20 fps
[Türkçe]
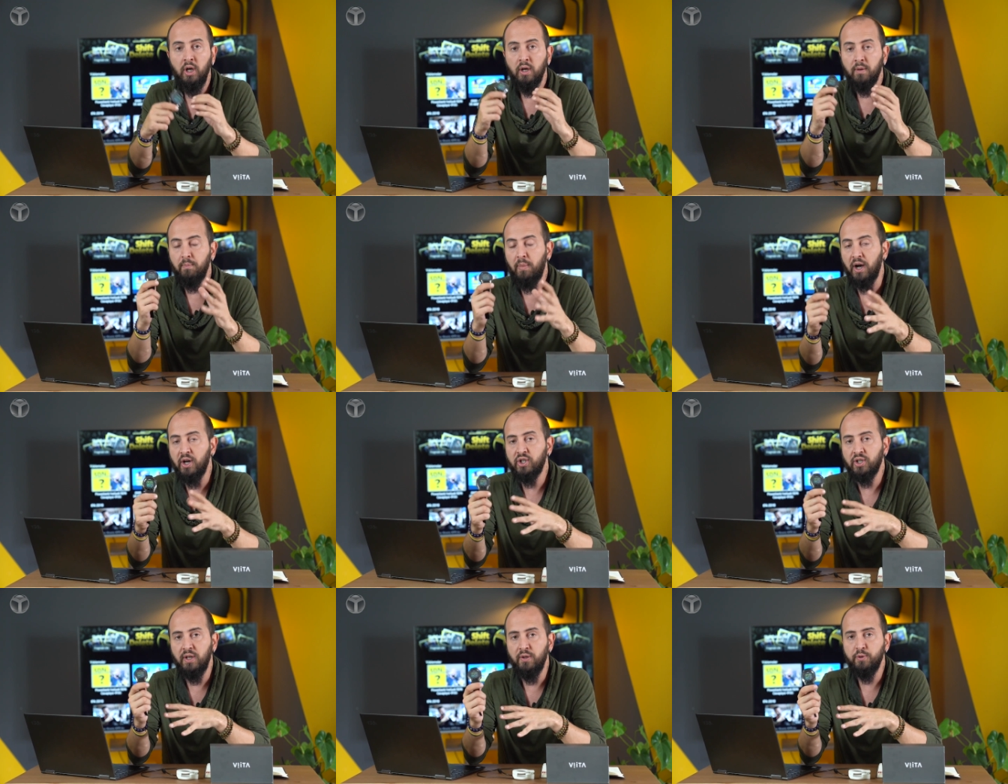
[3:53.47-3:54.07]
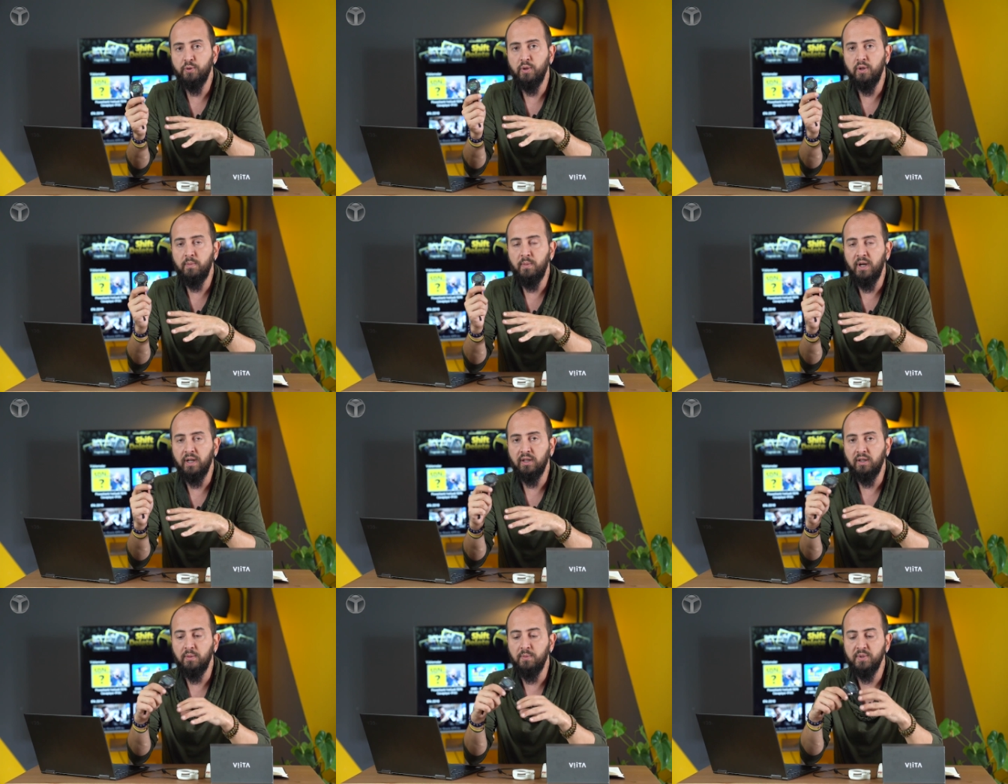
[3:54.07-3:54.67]
Baştan sona
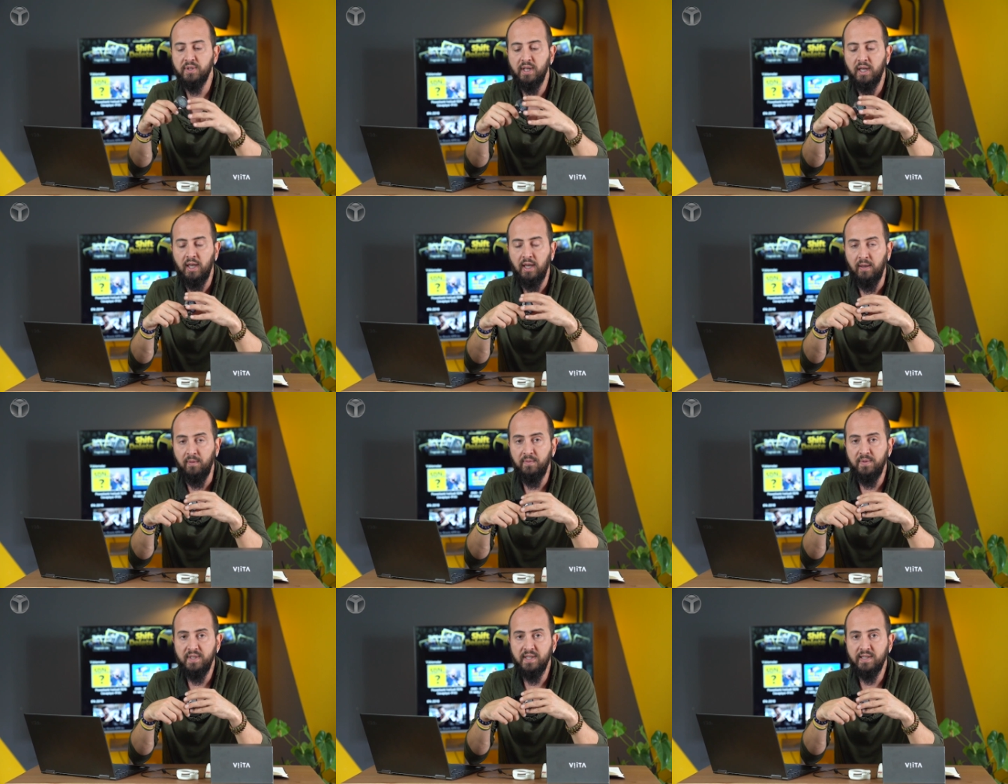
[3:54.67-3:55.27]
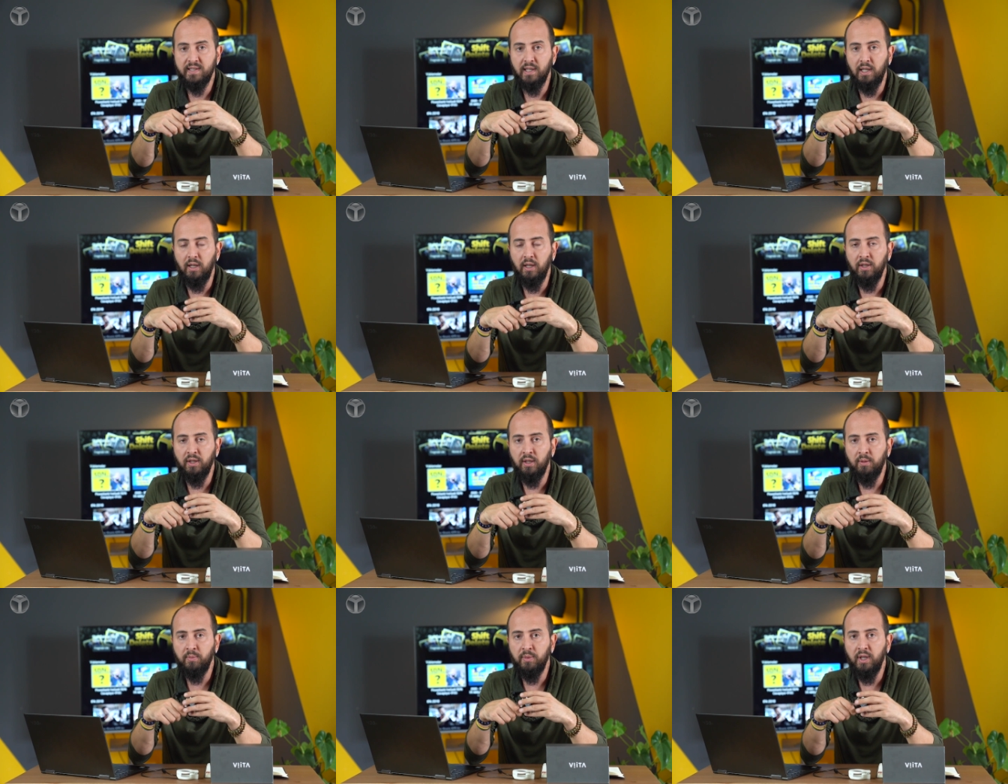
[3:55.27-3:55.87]
baktığımızda hem fiziksel
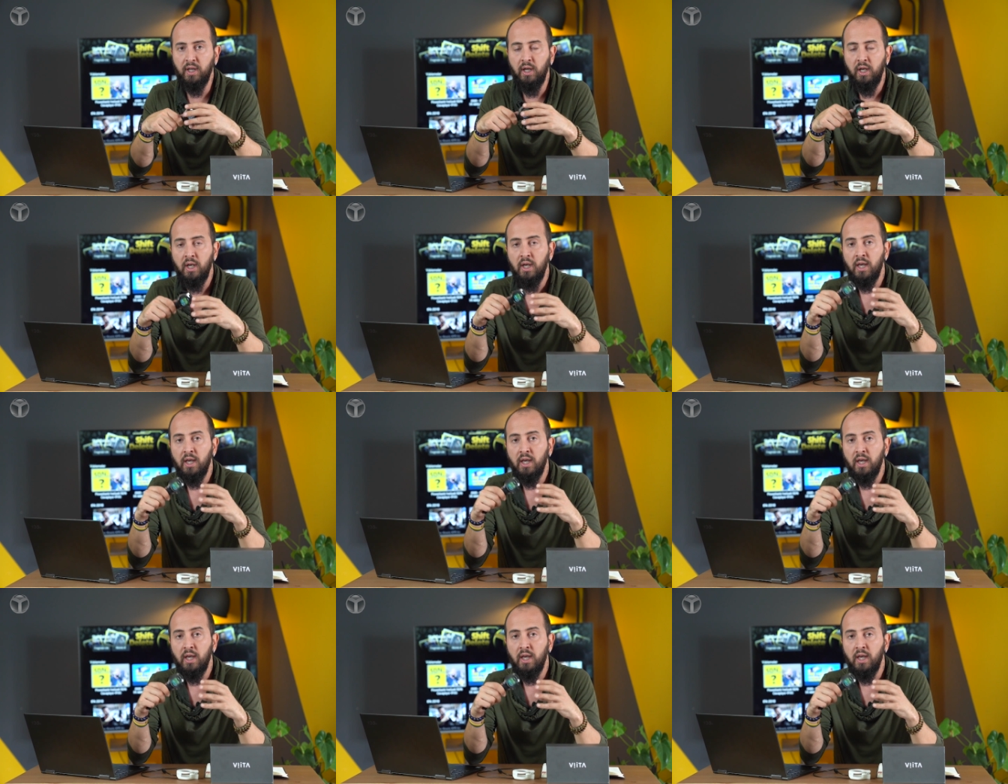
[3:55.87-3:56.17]
anlamda